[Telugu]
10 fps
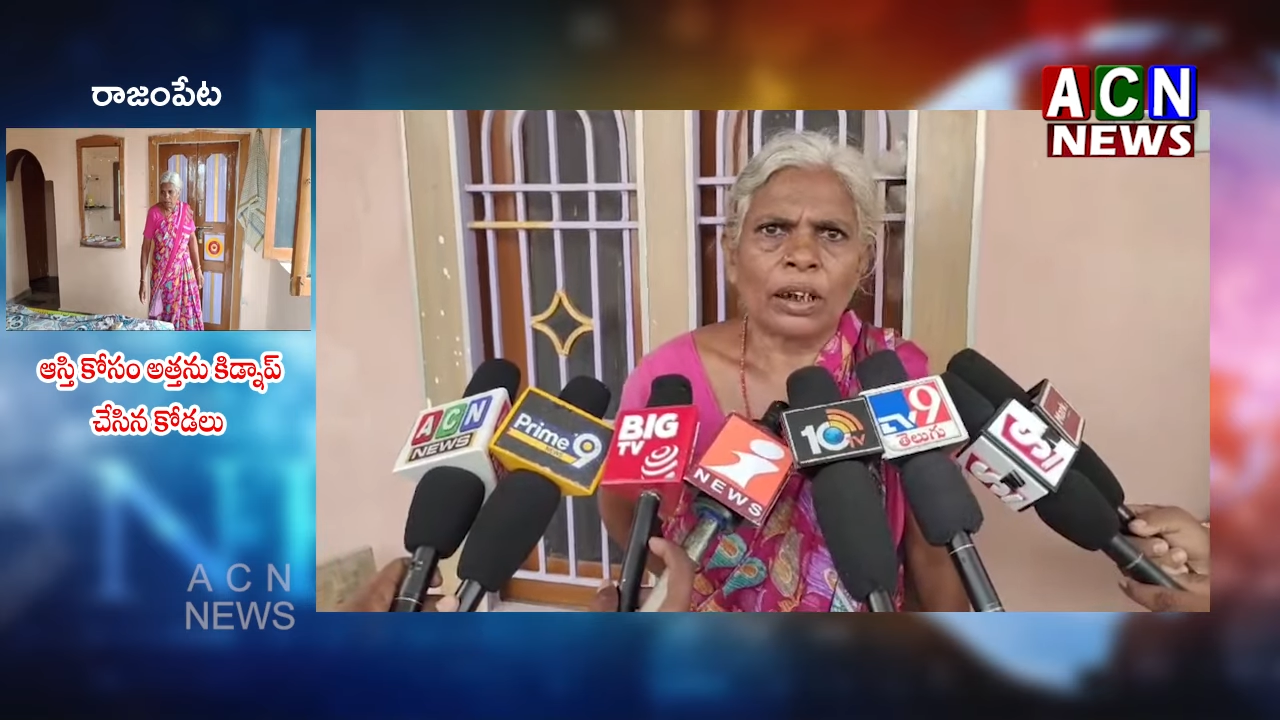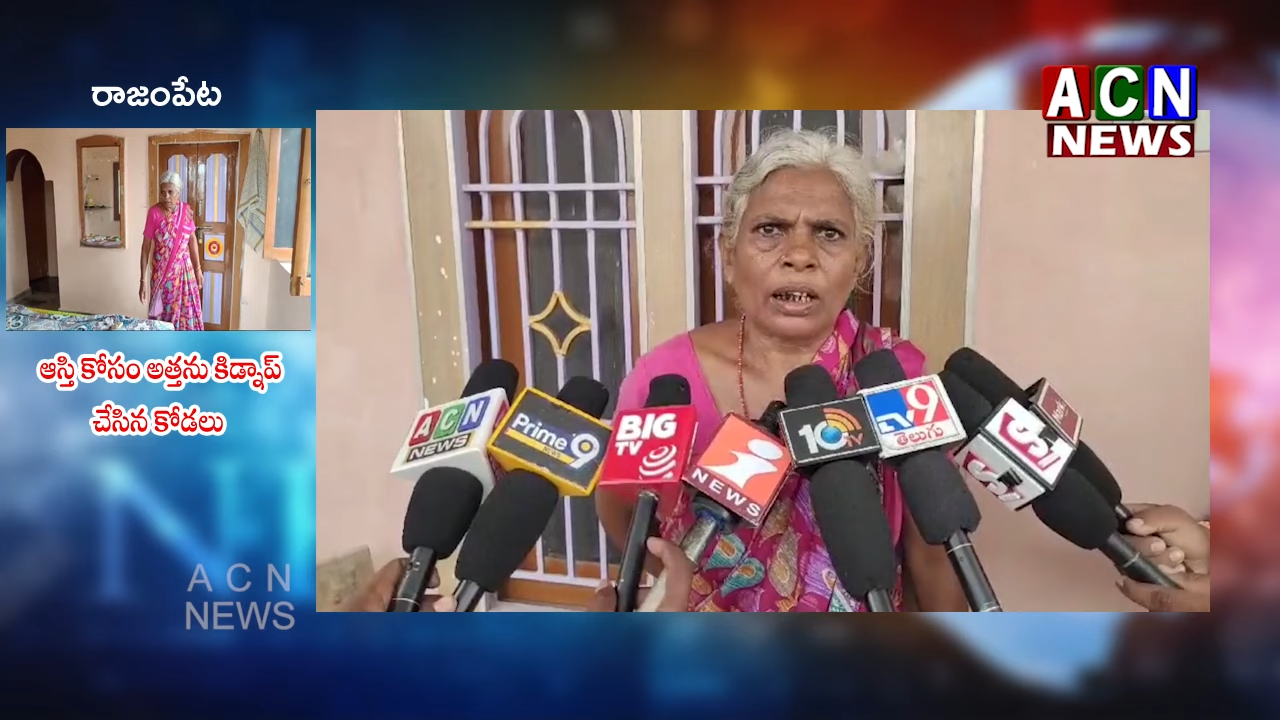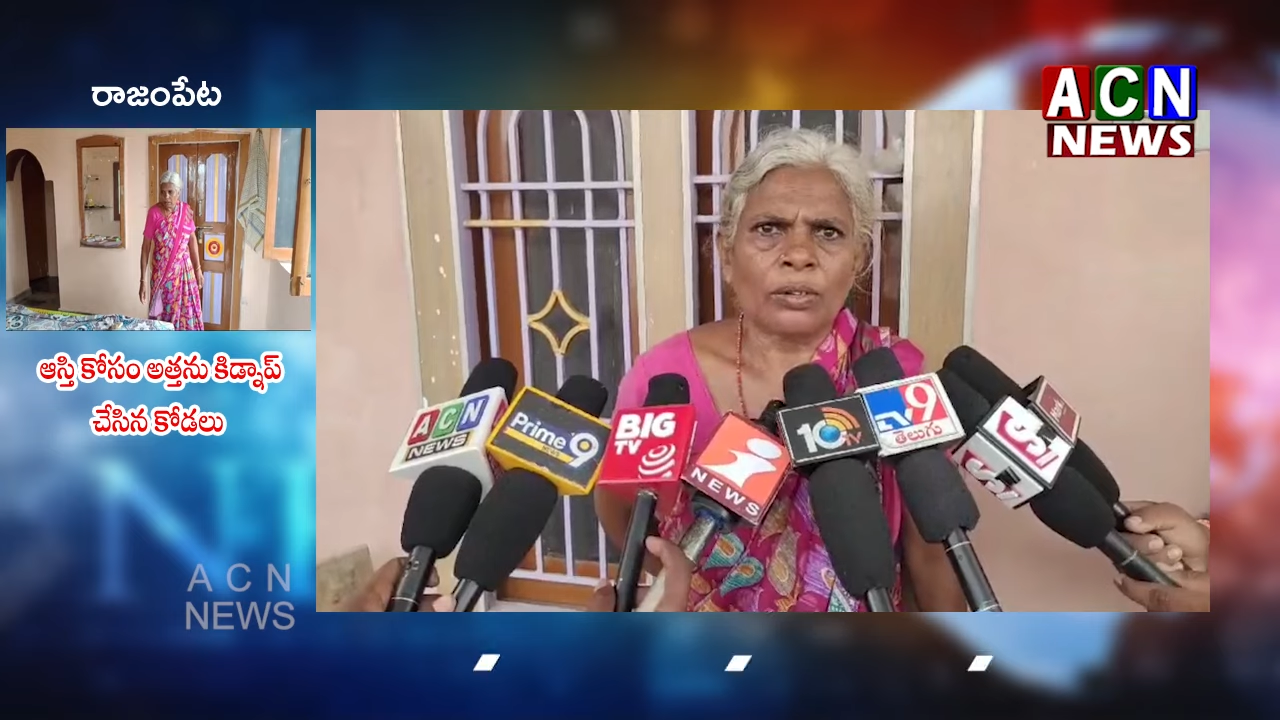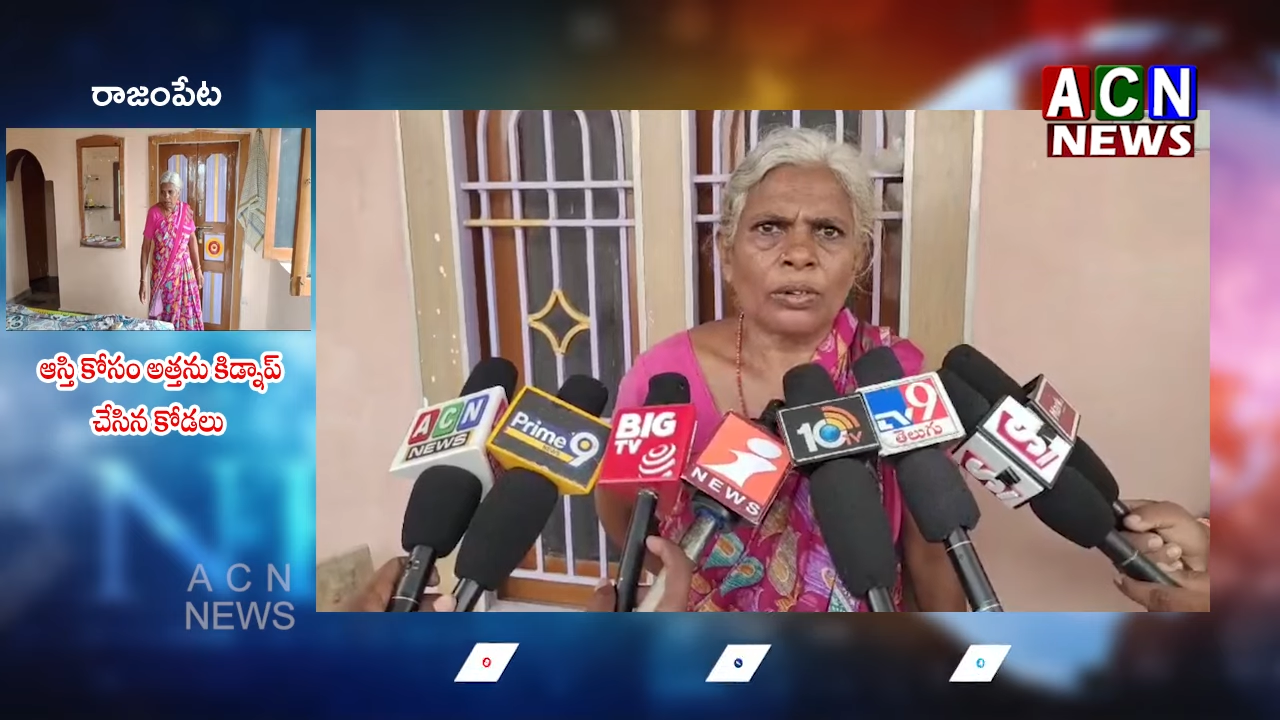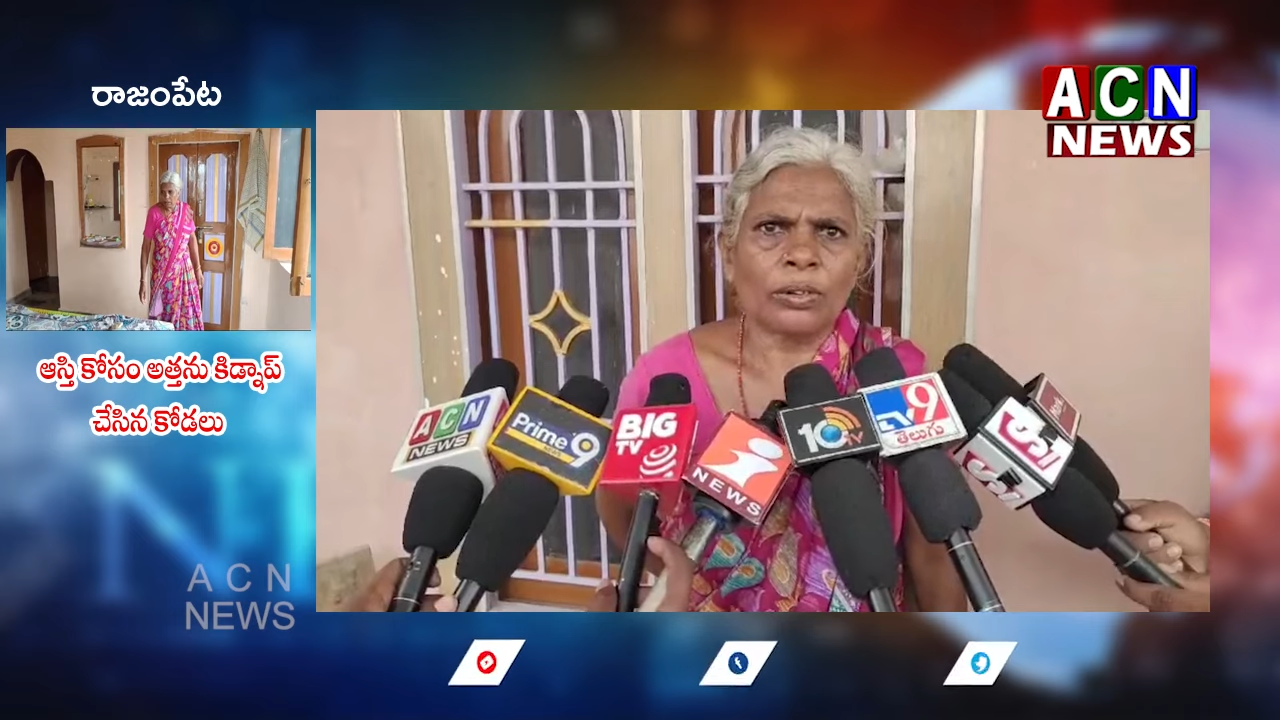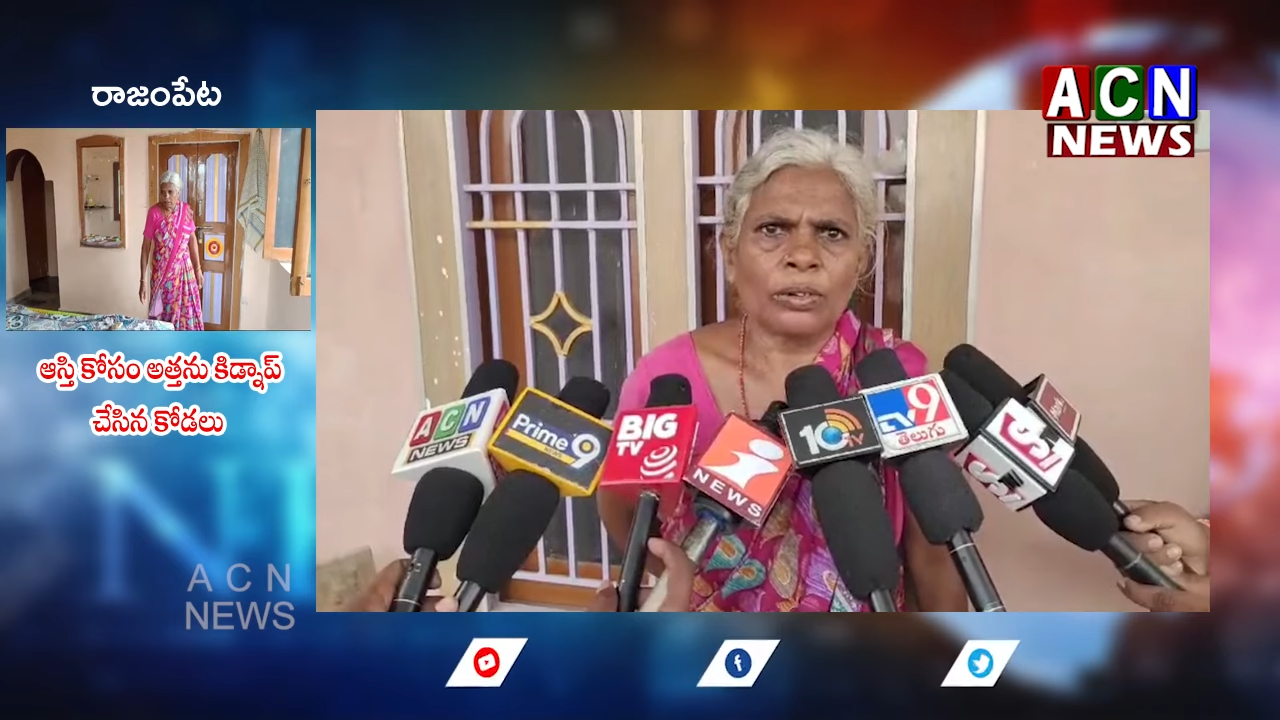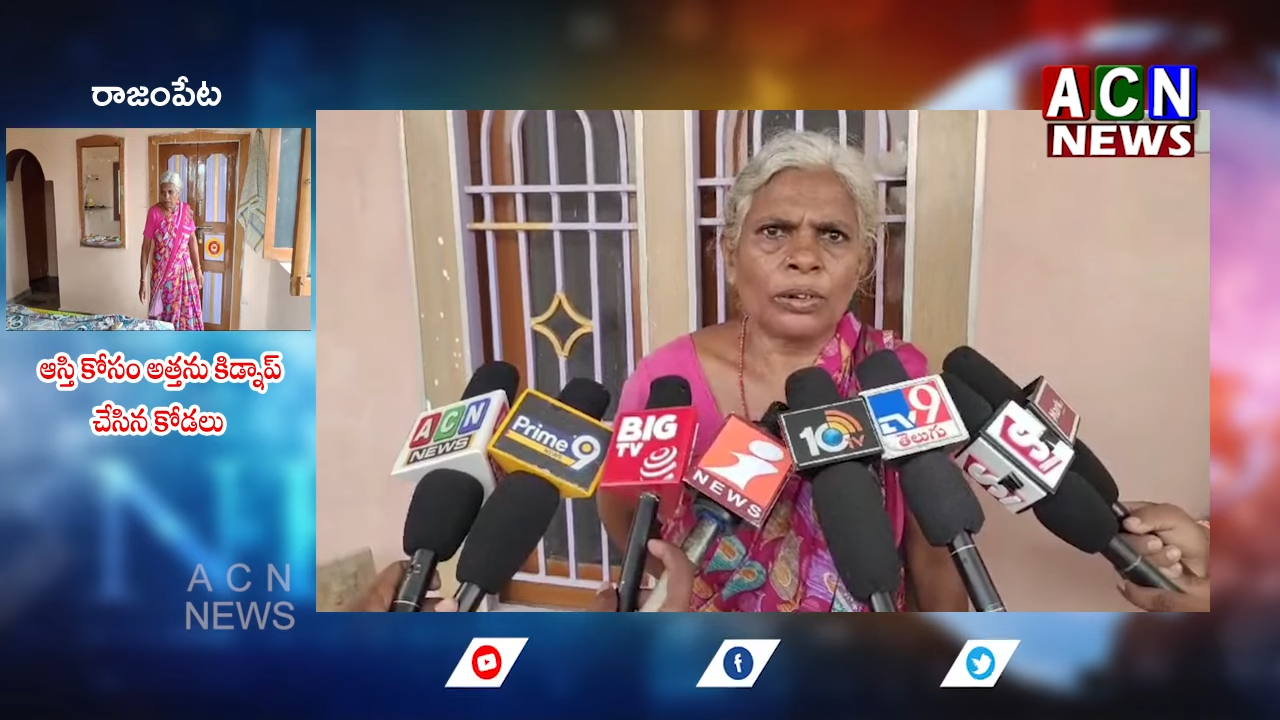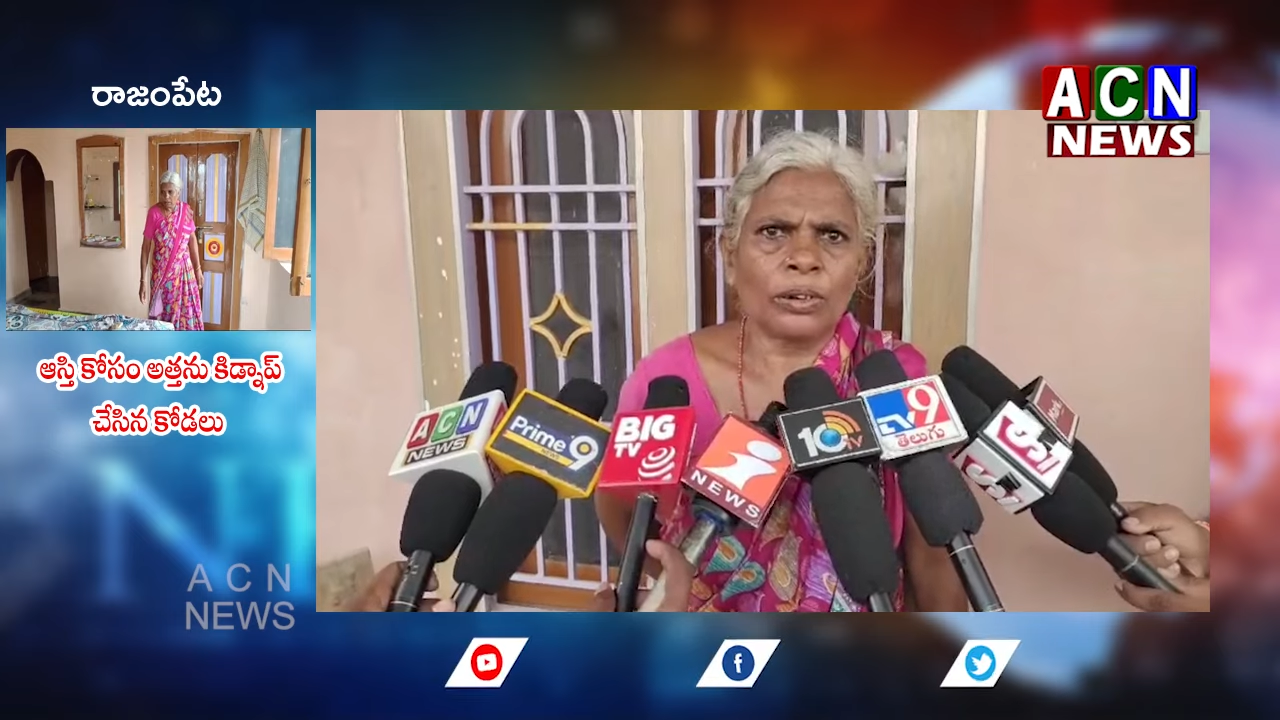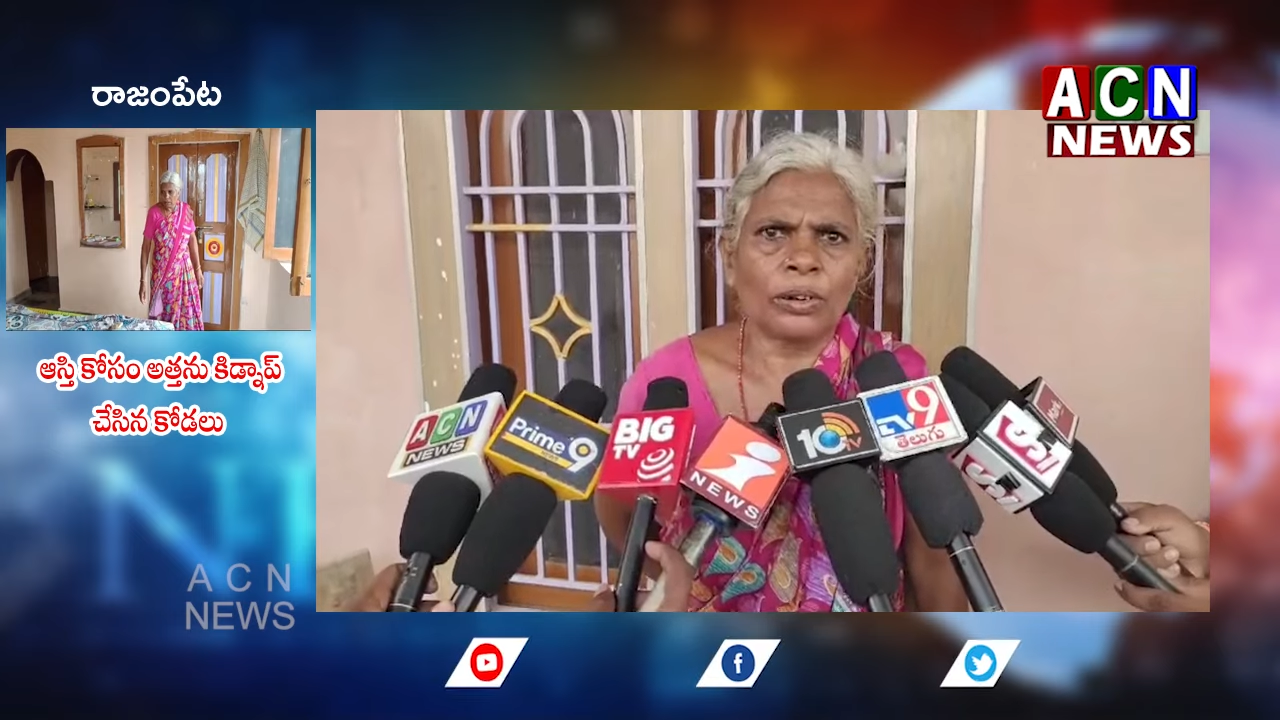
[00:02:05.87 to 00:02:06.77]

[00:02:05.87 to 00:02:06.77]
నా కొడుకు